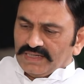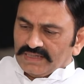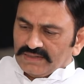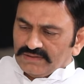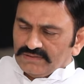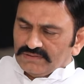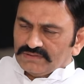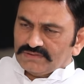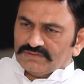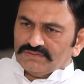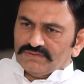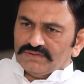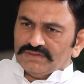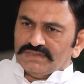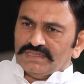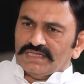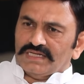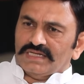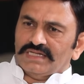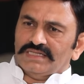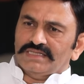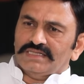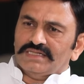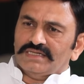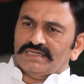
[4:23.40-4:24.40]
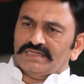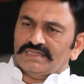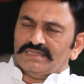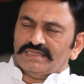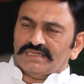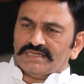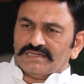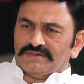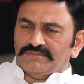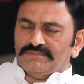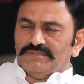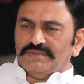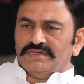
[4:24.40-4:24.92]
బ్యాగులు వచ్చుకుని జనాల దగ్గర
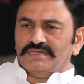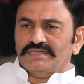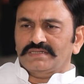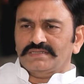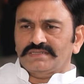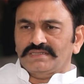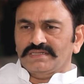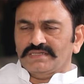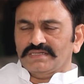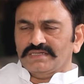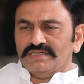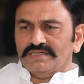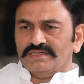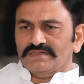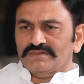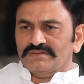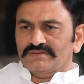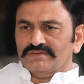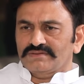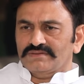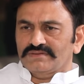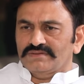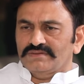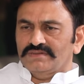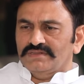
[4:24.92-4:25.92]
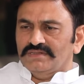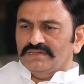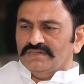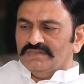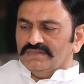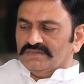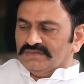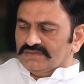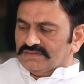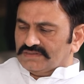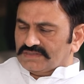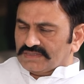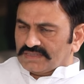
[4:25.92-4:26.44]
తిరగమంటే తిరిగారు
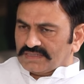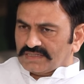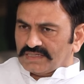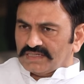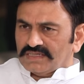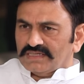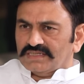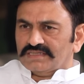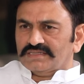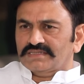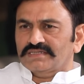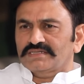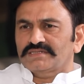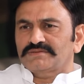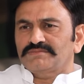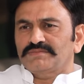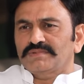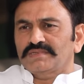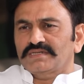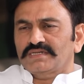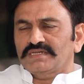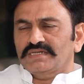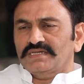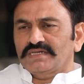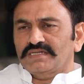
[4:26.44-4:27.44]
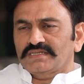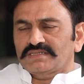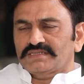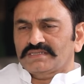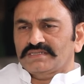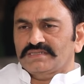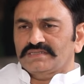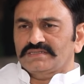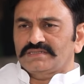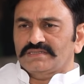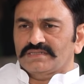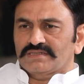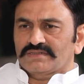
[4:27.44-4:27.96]
స్టిక్కర్లు అతికించమంటే
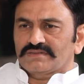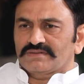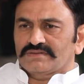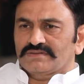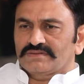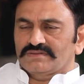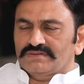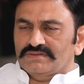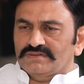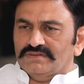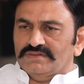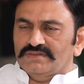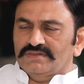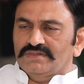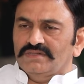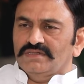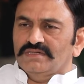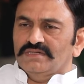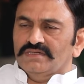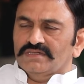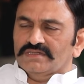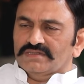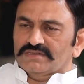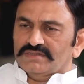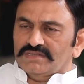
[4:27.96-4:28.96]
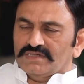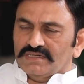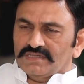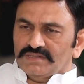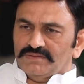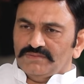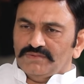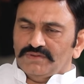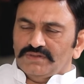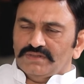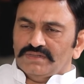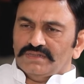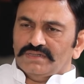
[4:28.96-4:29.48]
అతికించారు
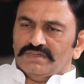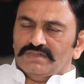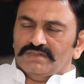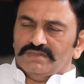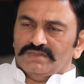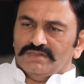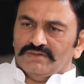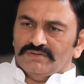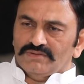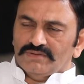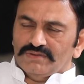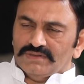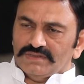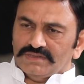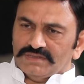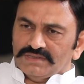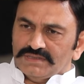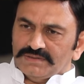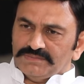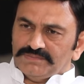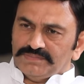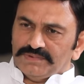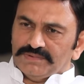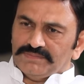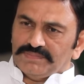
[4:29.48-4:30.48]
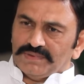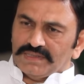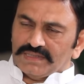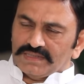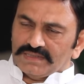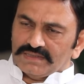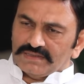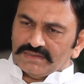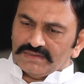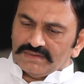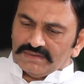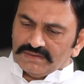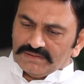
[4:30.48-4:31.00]
జగన్మోహన్ రెడ్డి దేవుడు అని చెప్పి
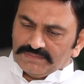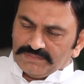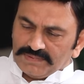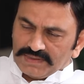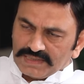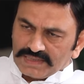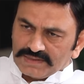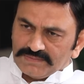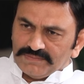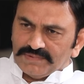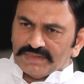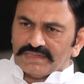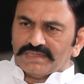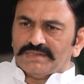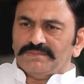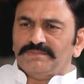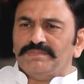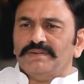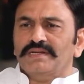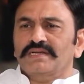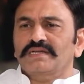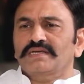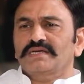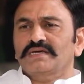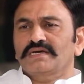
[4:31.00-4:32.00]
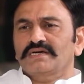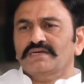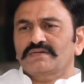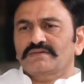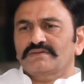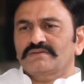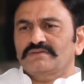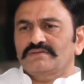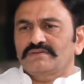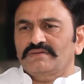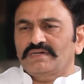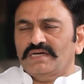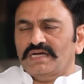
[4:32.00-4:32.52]
పలిక పలకమంటే
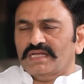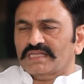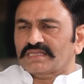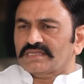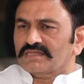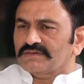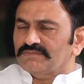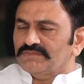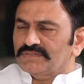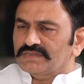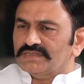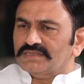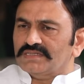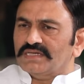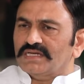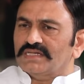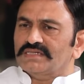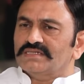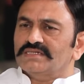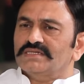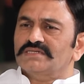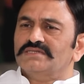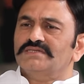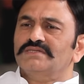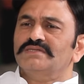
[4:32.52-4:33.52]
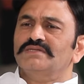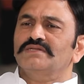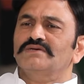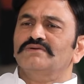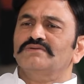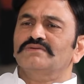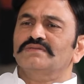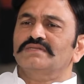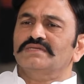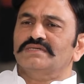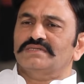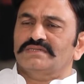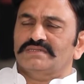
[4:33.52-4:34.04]
పలికారు అంతకుమించి వాళ్ళు చేసింది
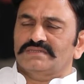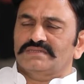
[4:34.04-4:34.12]
ఏముంది